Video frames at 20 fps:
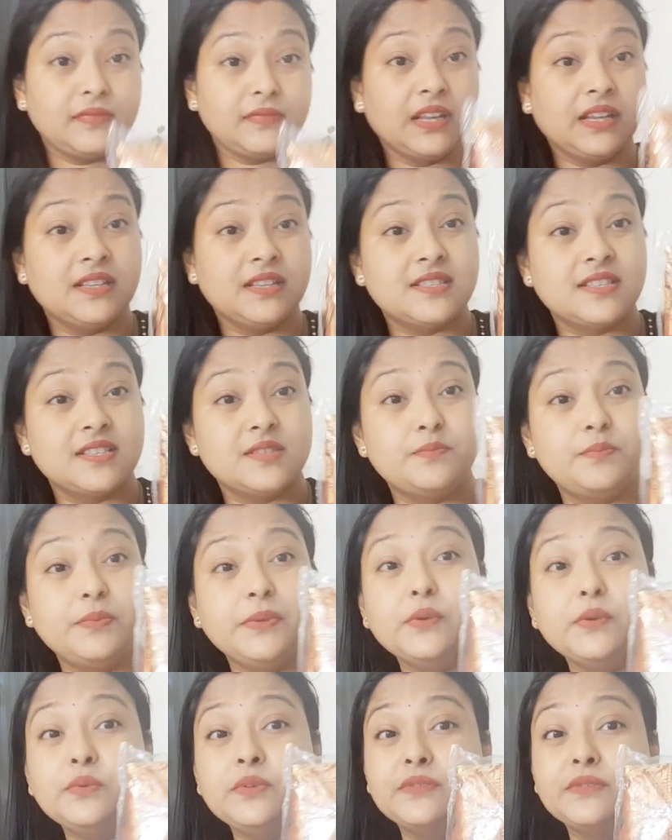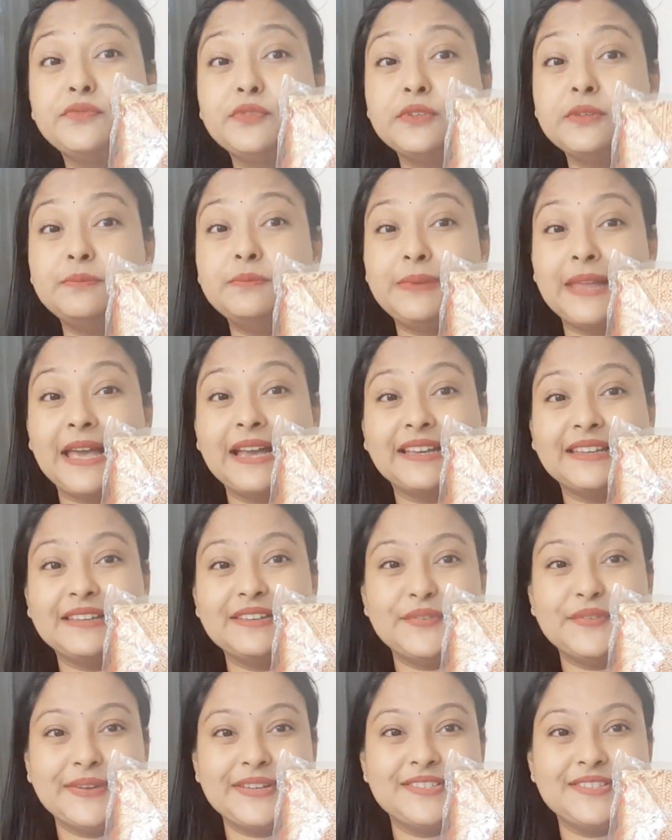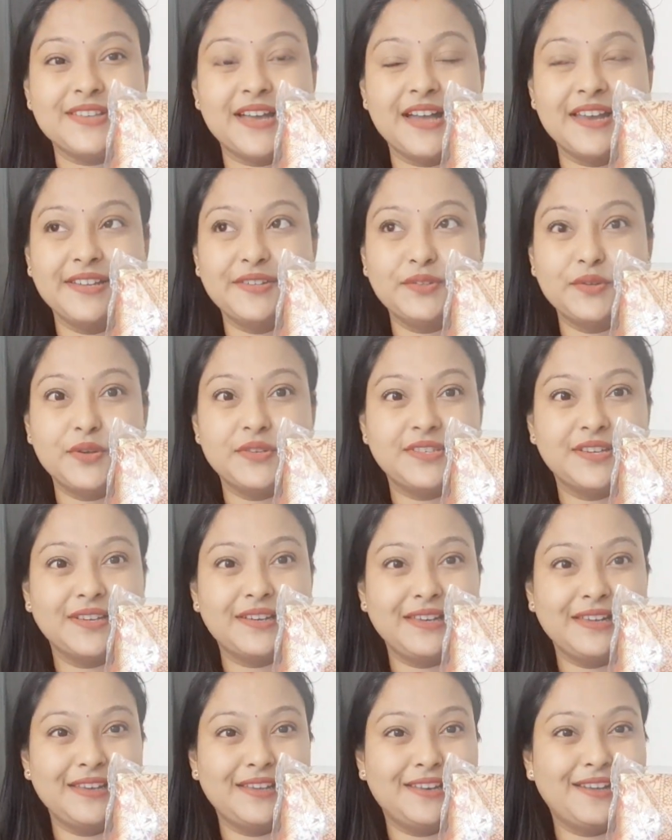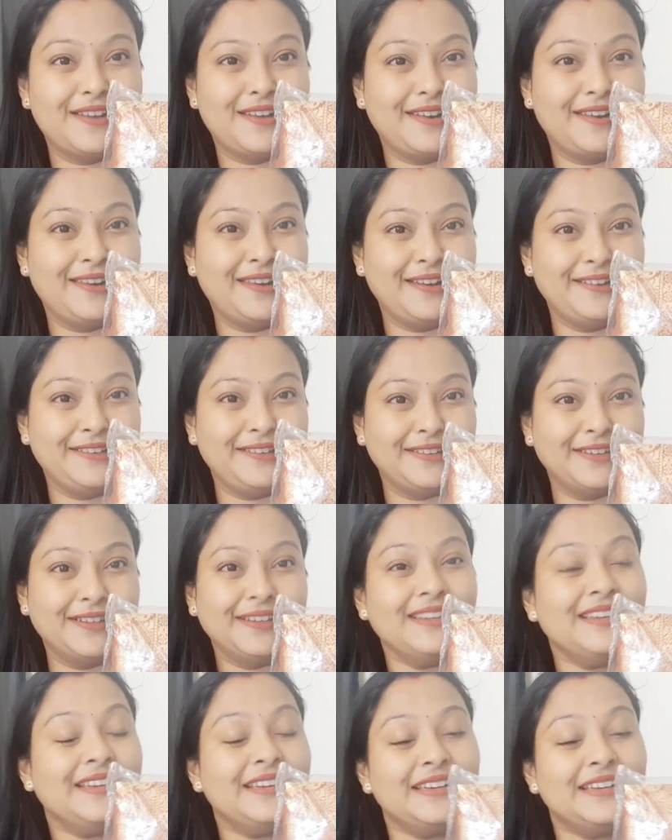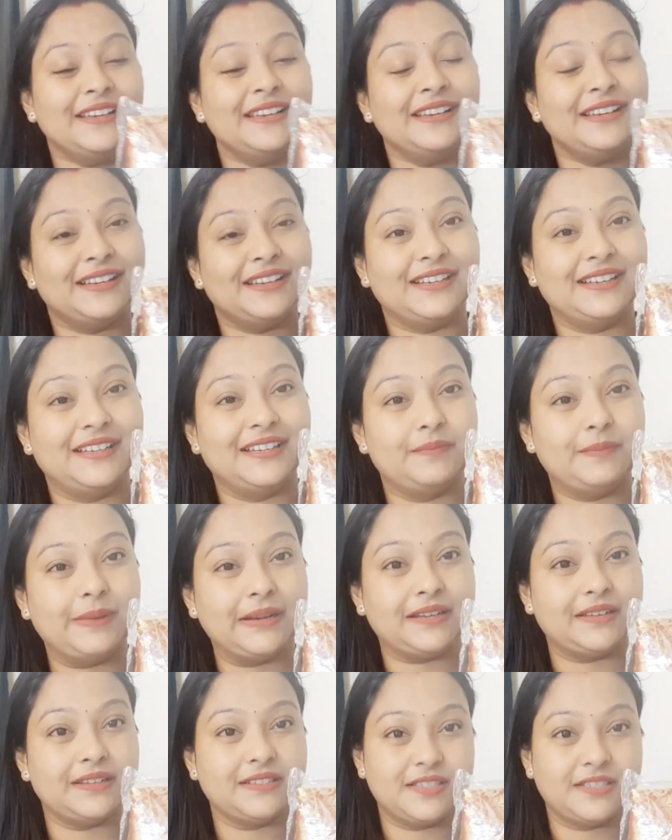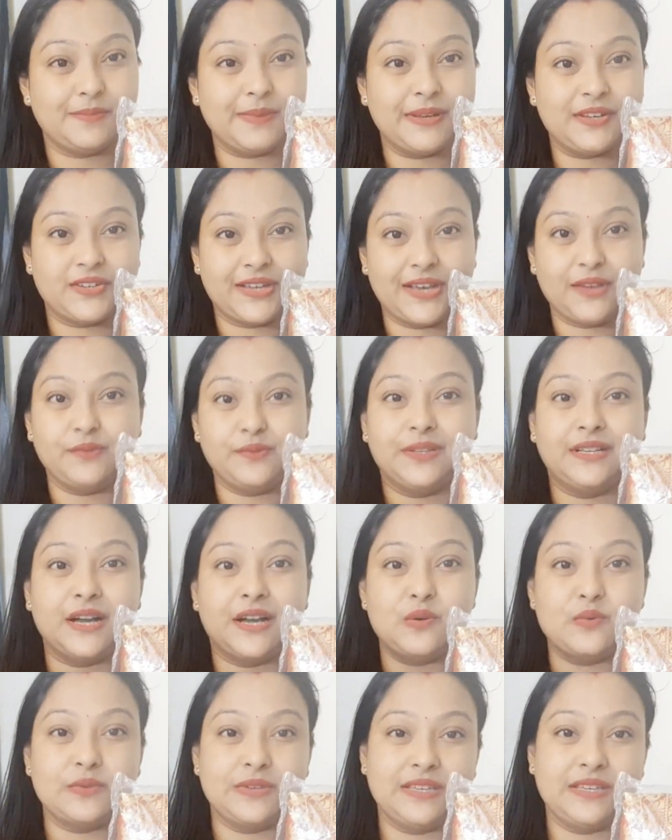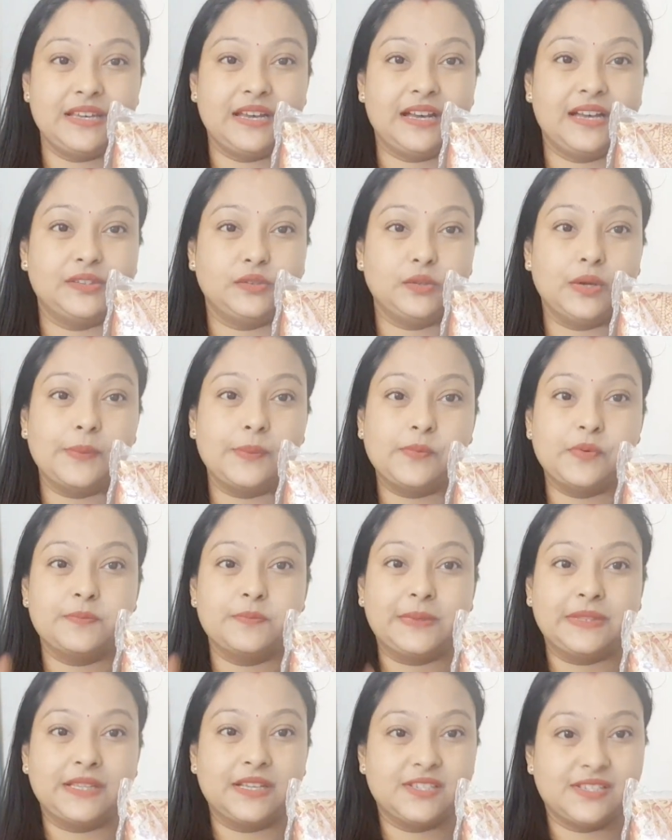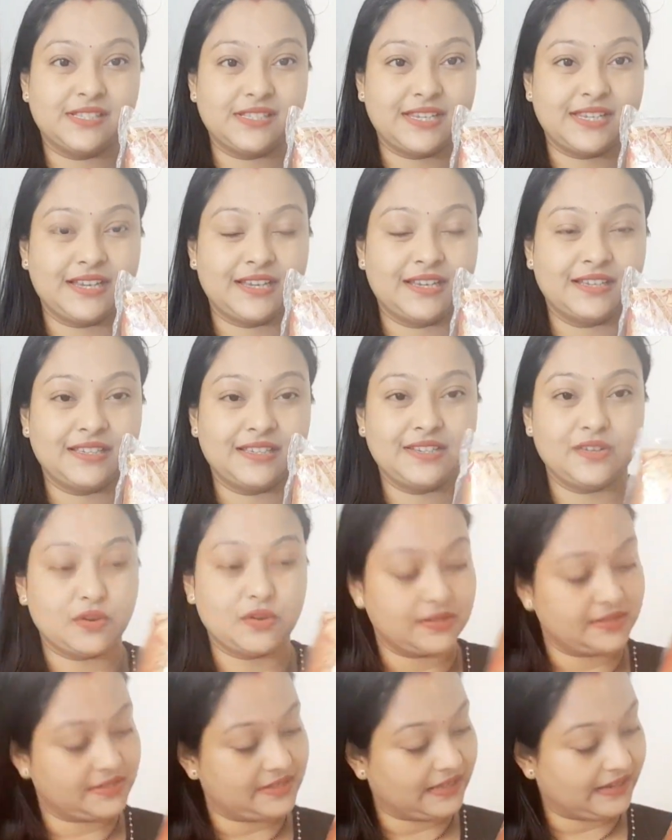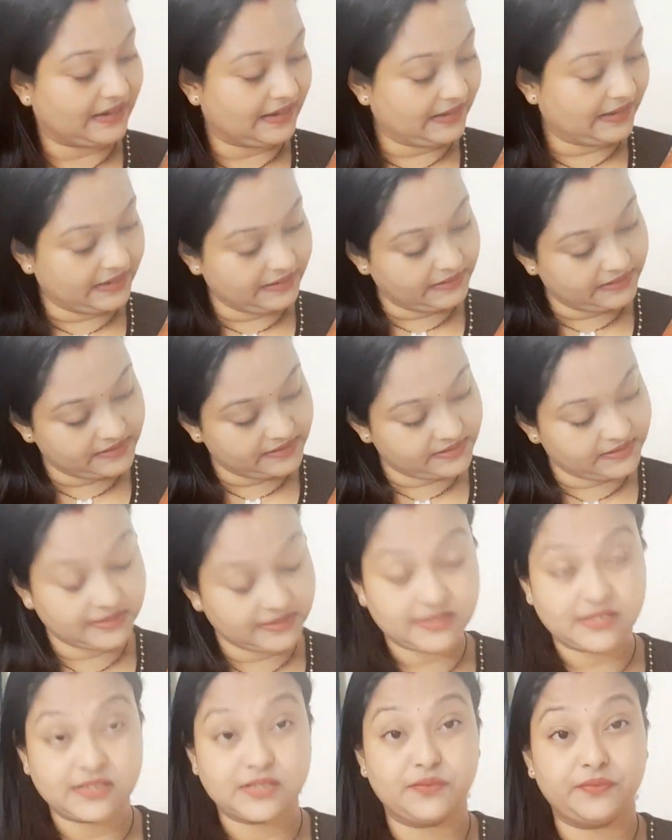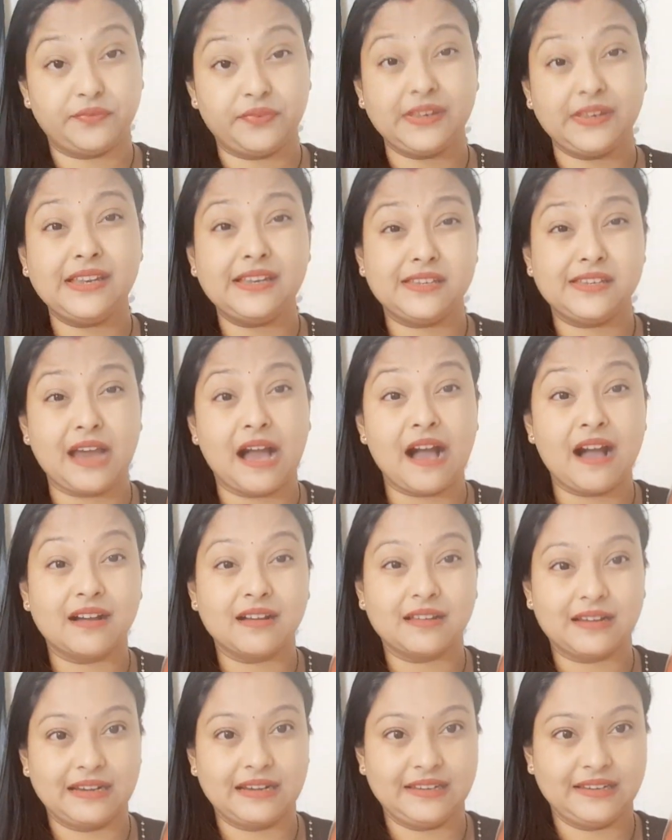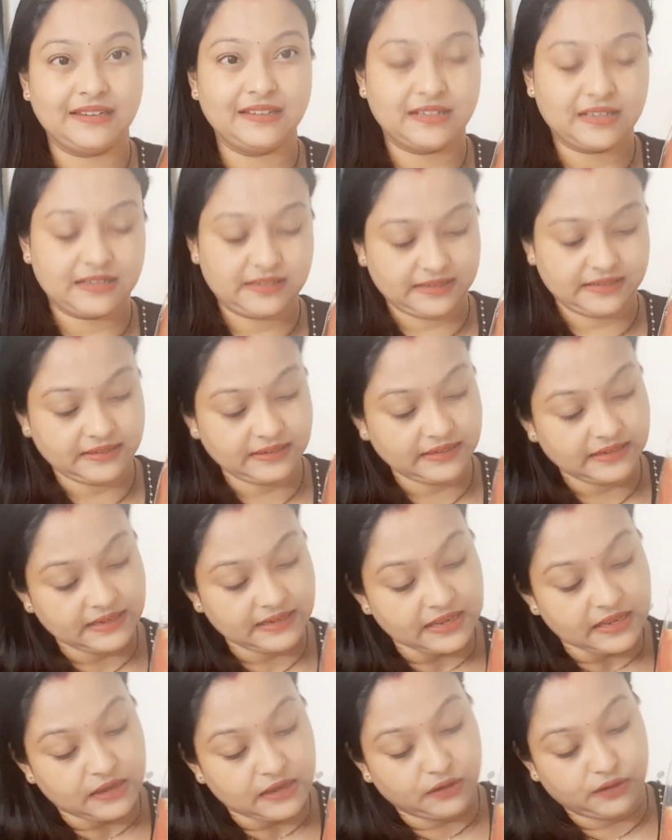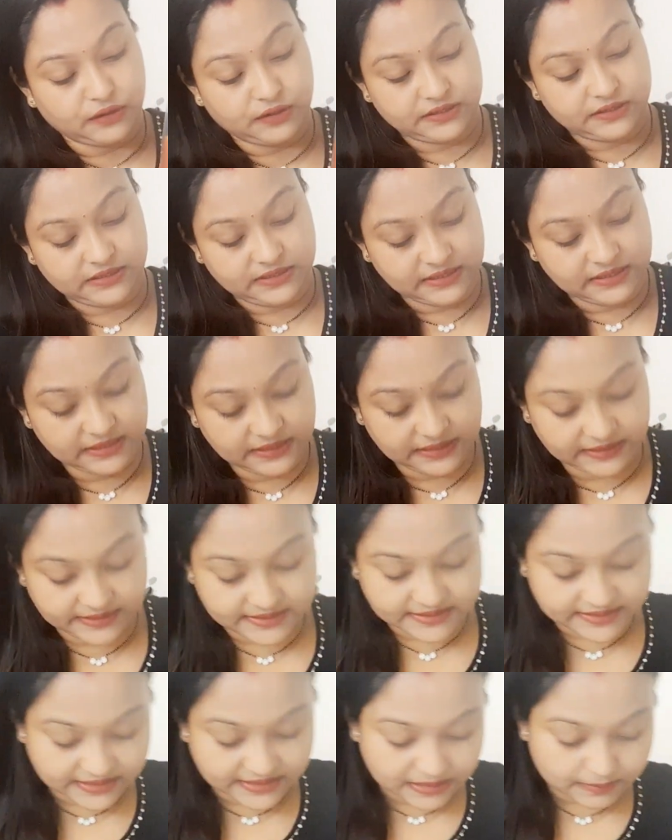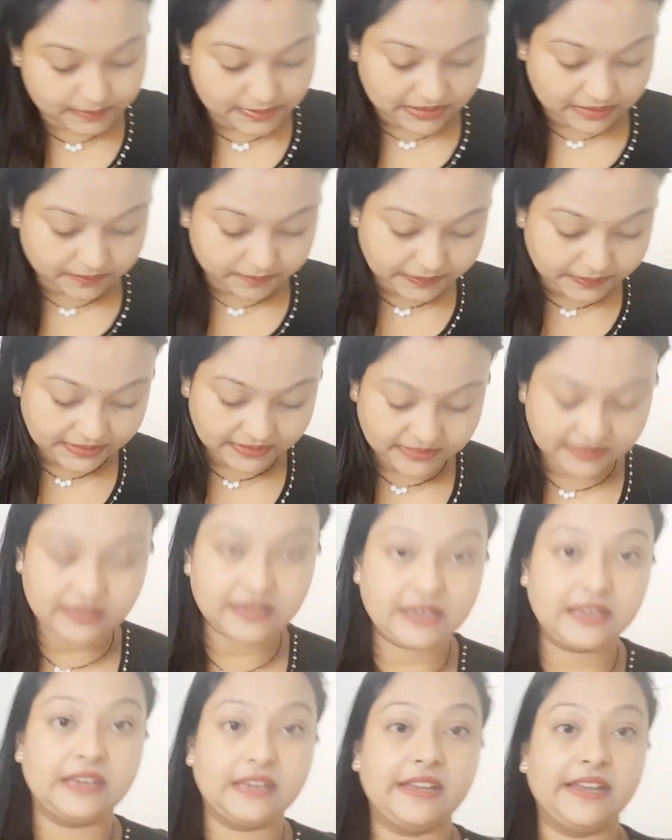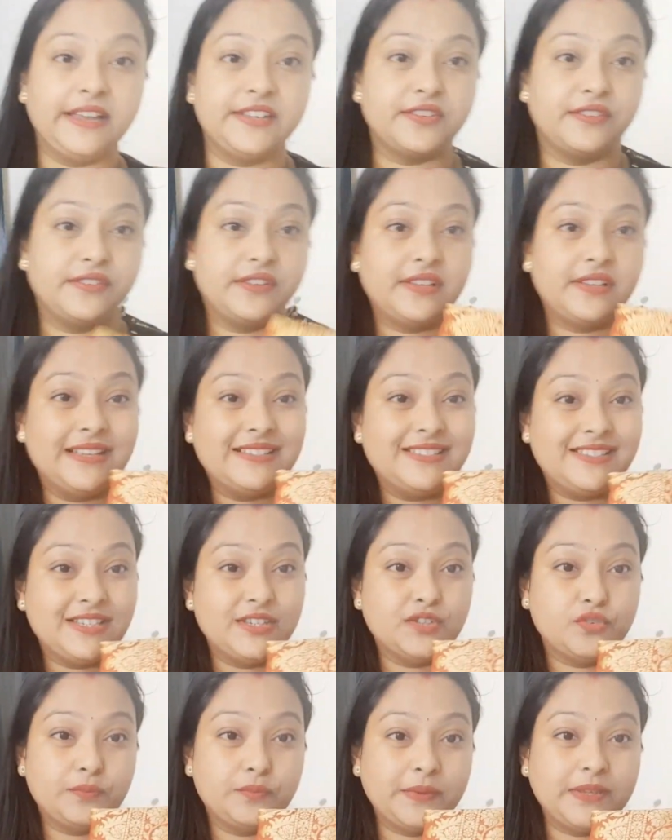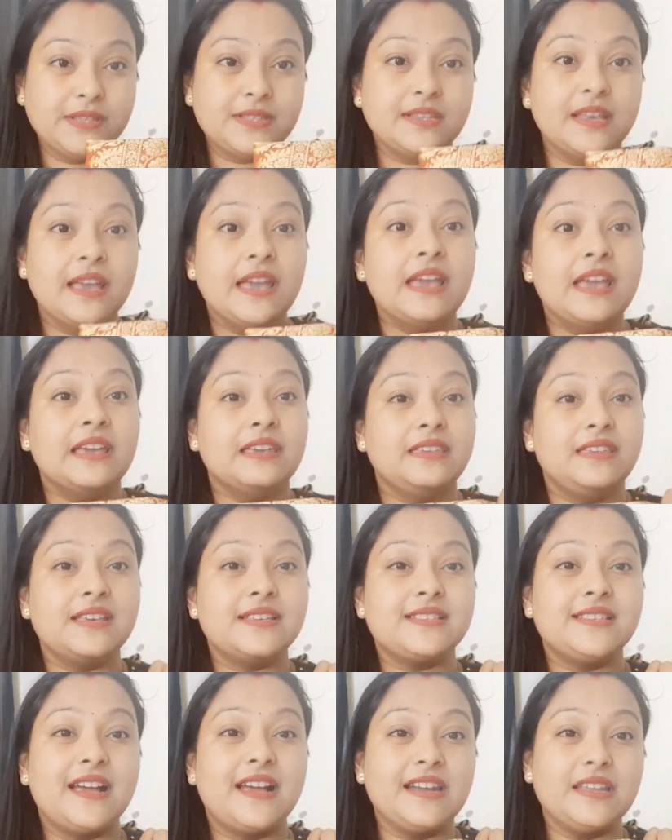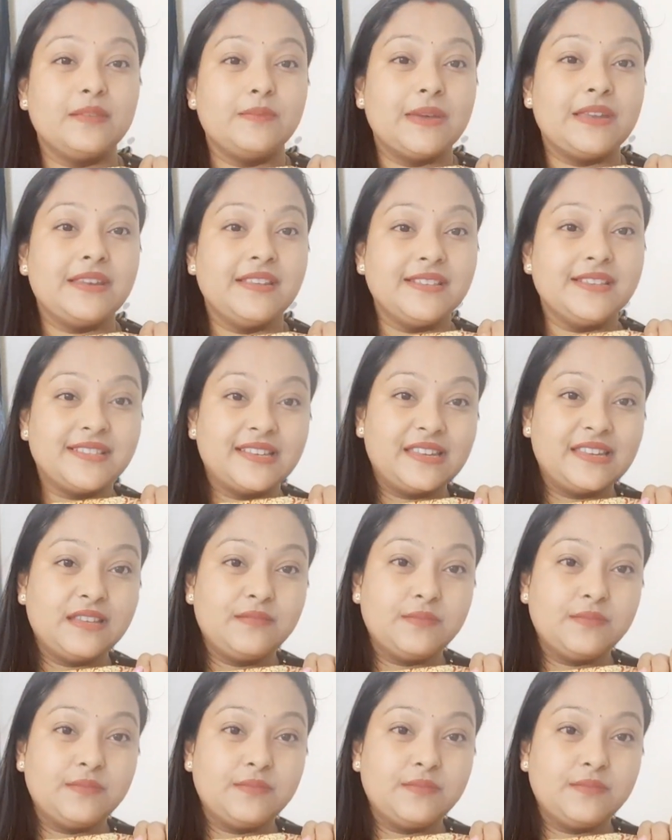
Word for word: दिस ब्यूटीफुल ब्लैक एंड रेड साड़ी थोड़ा सा ग्लेयर आ रहा है लाइट का बट uh, जब मैं ट्राई ऑन दिखाऊंगी यहाँ तो आपको पता चल जाएगा कि कौन सा रेड है इट इज़ वेरी डार्क रेड इन कलर और इसके लिए मैंने पे किया है एट हंड्रेड एटीन रुपीज़ ये साड़ी मैं रीसेलिंग